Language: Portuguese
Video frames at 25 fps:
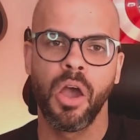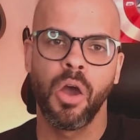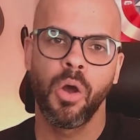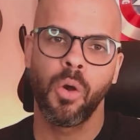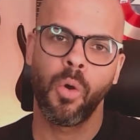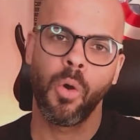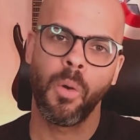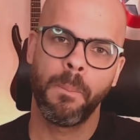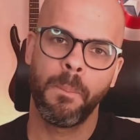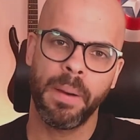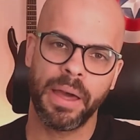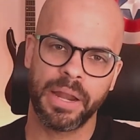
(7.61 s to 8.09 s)

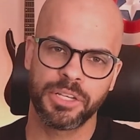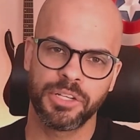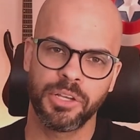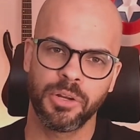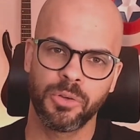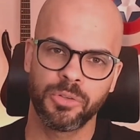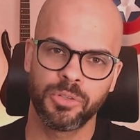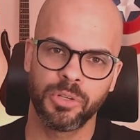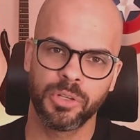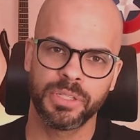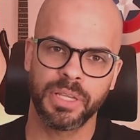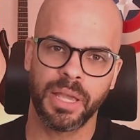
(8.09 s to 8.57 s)
Compartilhe
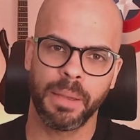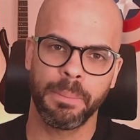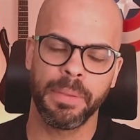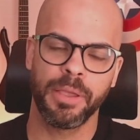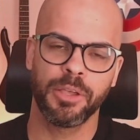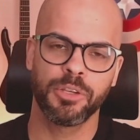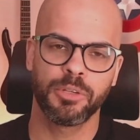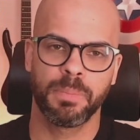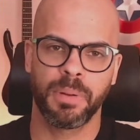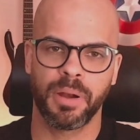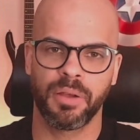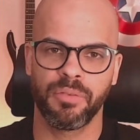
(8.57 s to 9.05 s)
com seus
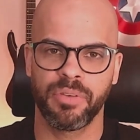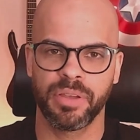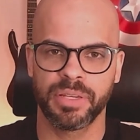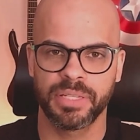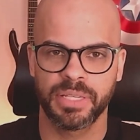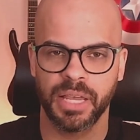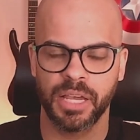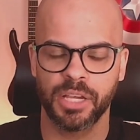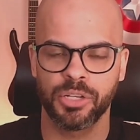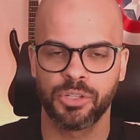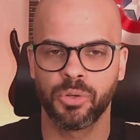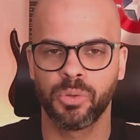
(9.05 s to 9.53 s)
amigos para ver
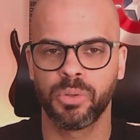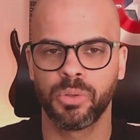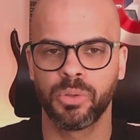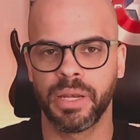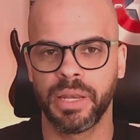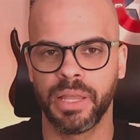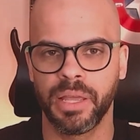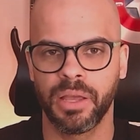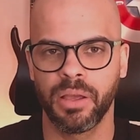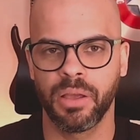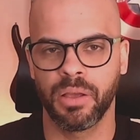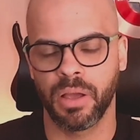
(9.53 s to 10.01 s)
se ajuda
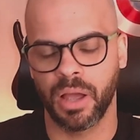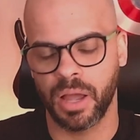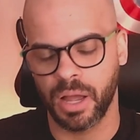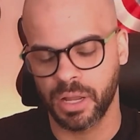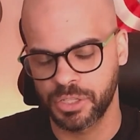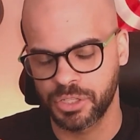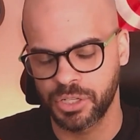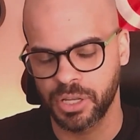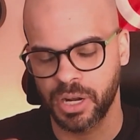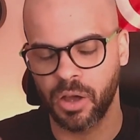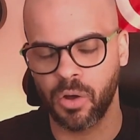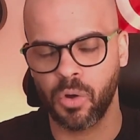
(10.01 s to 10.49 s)
ali a
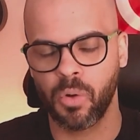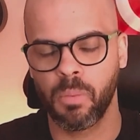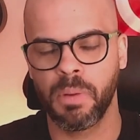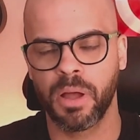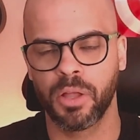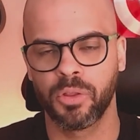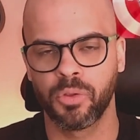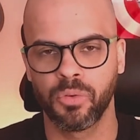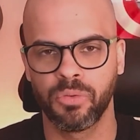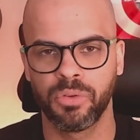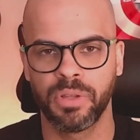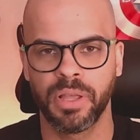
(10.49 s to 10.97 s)
tirar
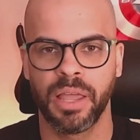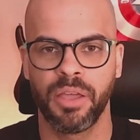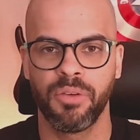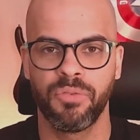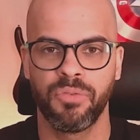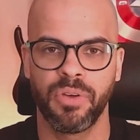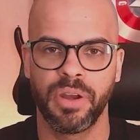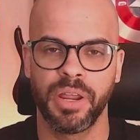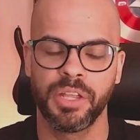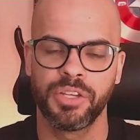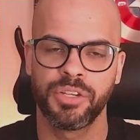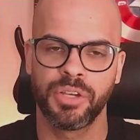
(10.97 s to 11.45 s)
alguma dúvida
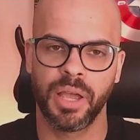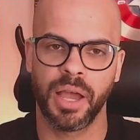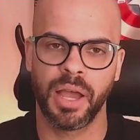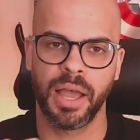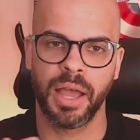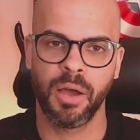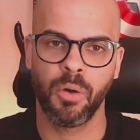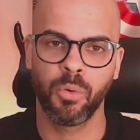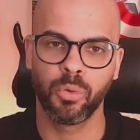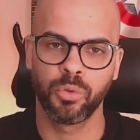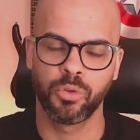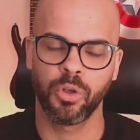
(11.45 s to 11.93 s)
referente
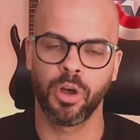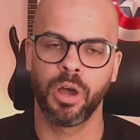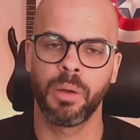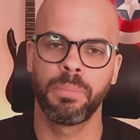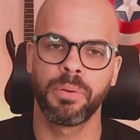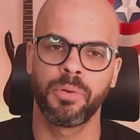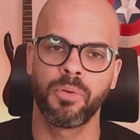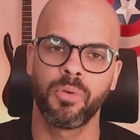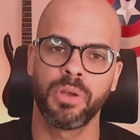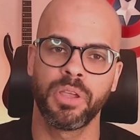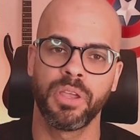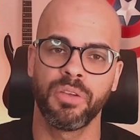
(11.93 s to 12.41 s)
ao
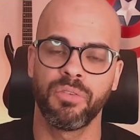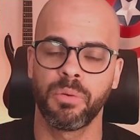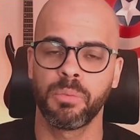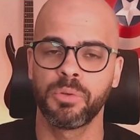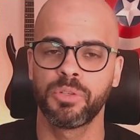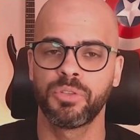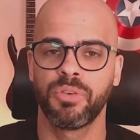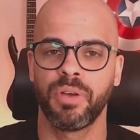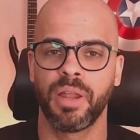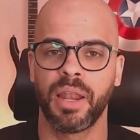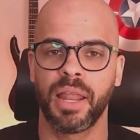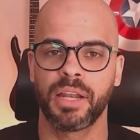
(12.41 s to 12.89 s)
tópico que
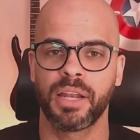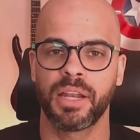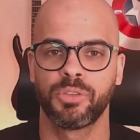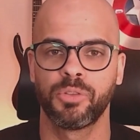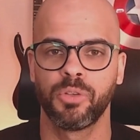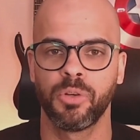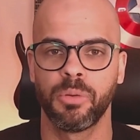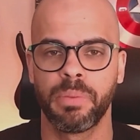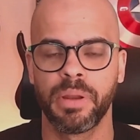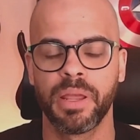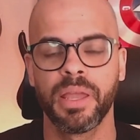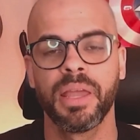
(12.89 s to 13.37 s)
vamos falar
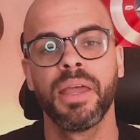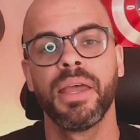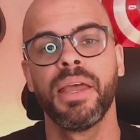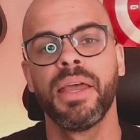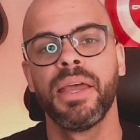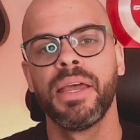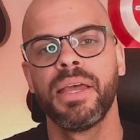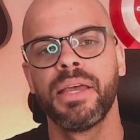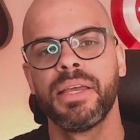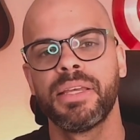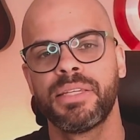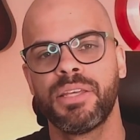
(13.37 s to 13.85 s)
sobre
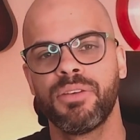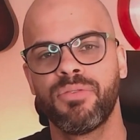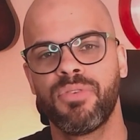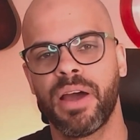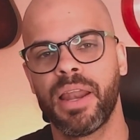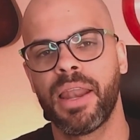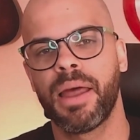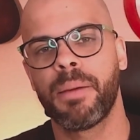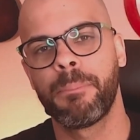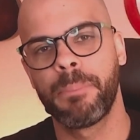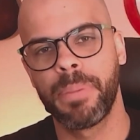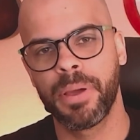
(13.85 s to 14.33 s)
se
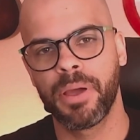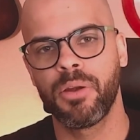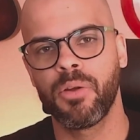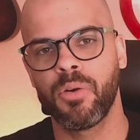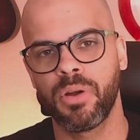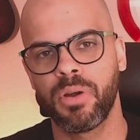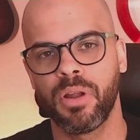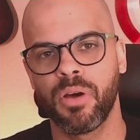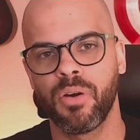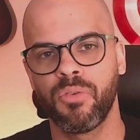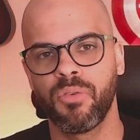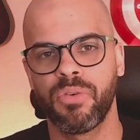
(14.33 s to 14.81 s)
vale a pena
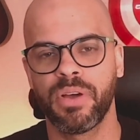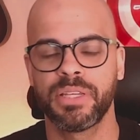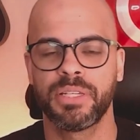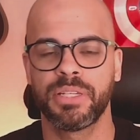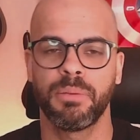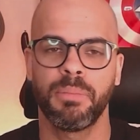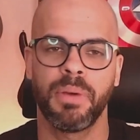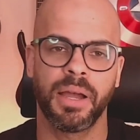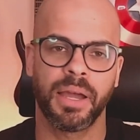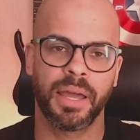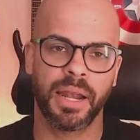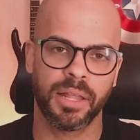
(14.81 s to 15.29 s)
ou não fazer
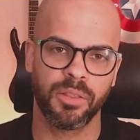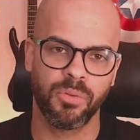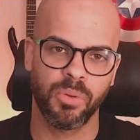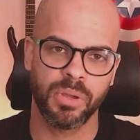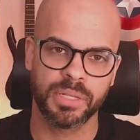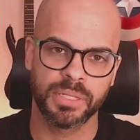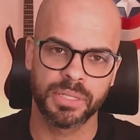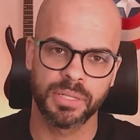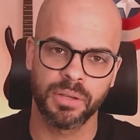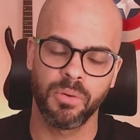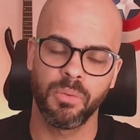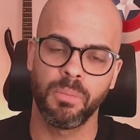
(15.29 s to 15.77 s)
uma
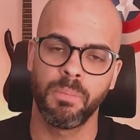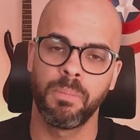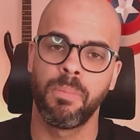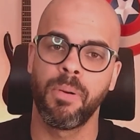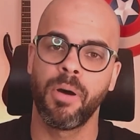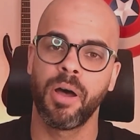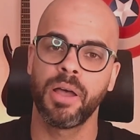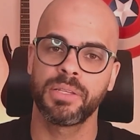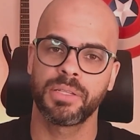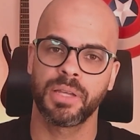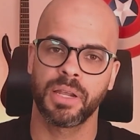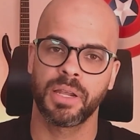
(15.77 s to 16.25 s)
graduação,
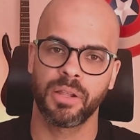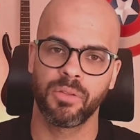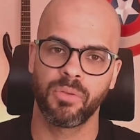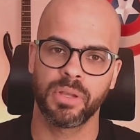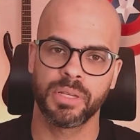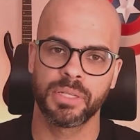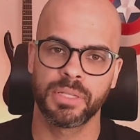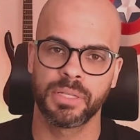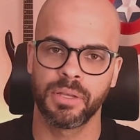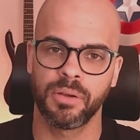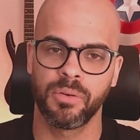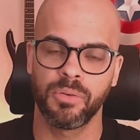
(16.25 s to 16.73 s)

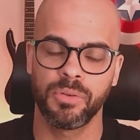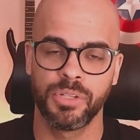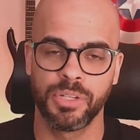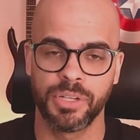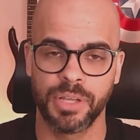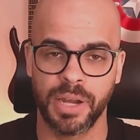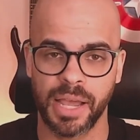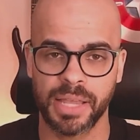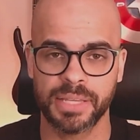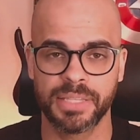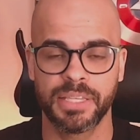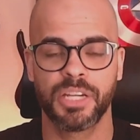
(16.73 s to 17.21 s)
pós-graduação,
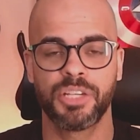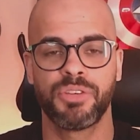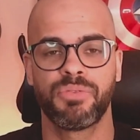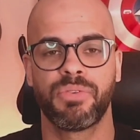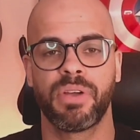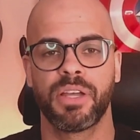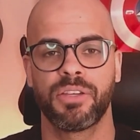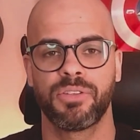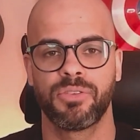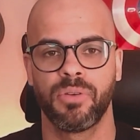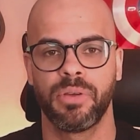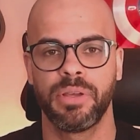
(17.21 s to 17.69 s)
tirar
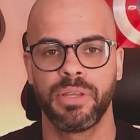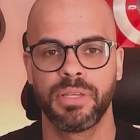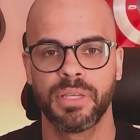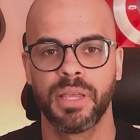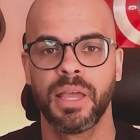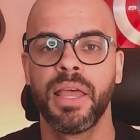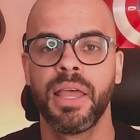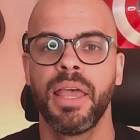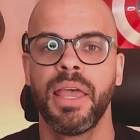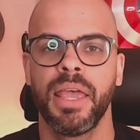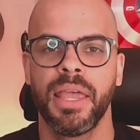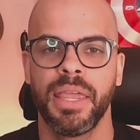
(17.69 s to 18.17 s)
certificações
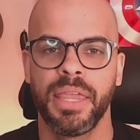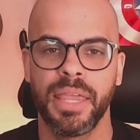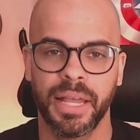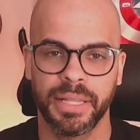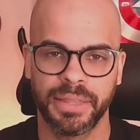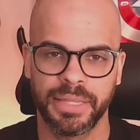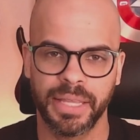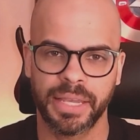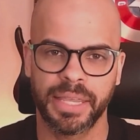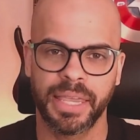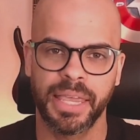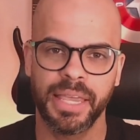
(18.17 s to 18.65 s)
e
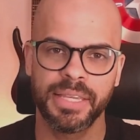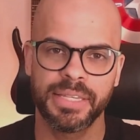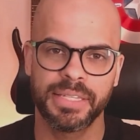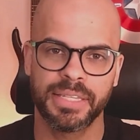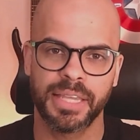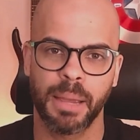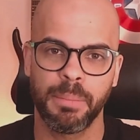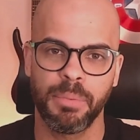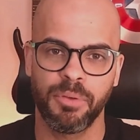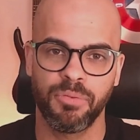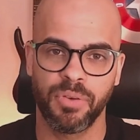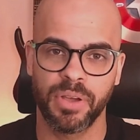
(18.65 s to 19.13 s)
até quem
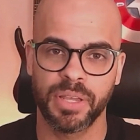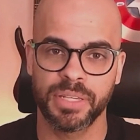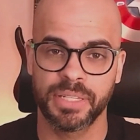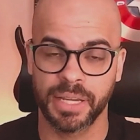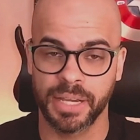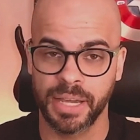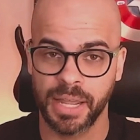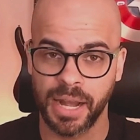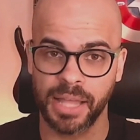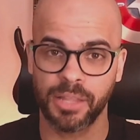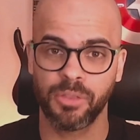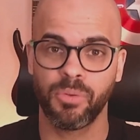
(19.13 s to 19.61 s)
sabe fazer
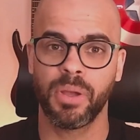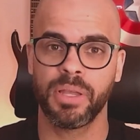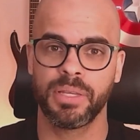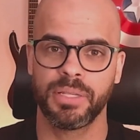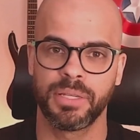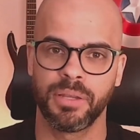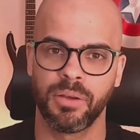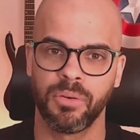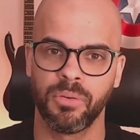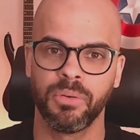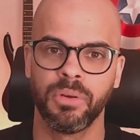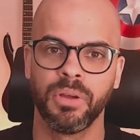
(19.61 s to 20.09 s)

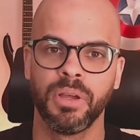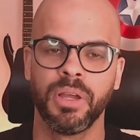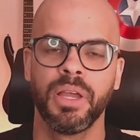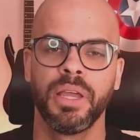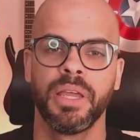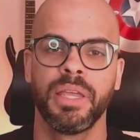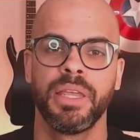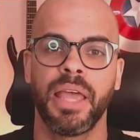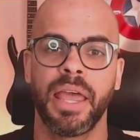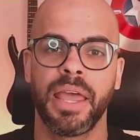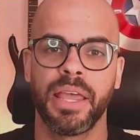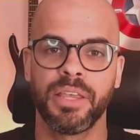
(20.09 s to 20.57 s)
graduação.
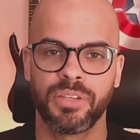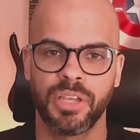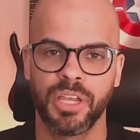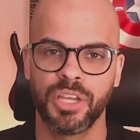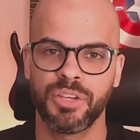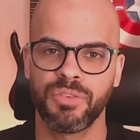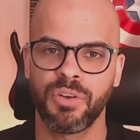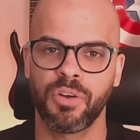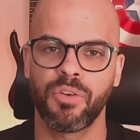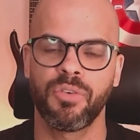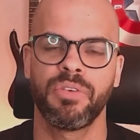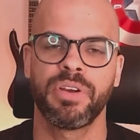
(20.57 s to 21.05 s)
E é isso que a
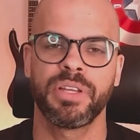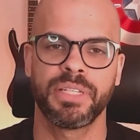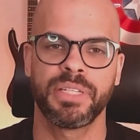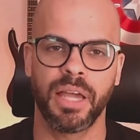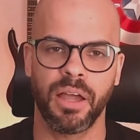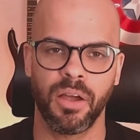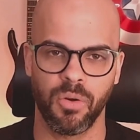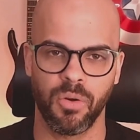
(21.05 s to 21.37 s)
gente vai conversar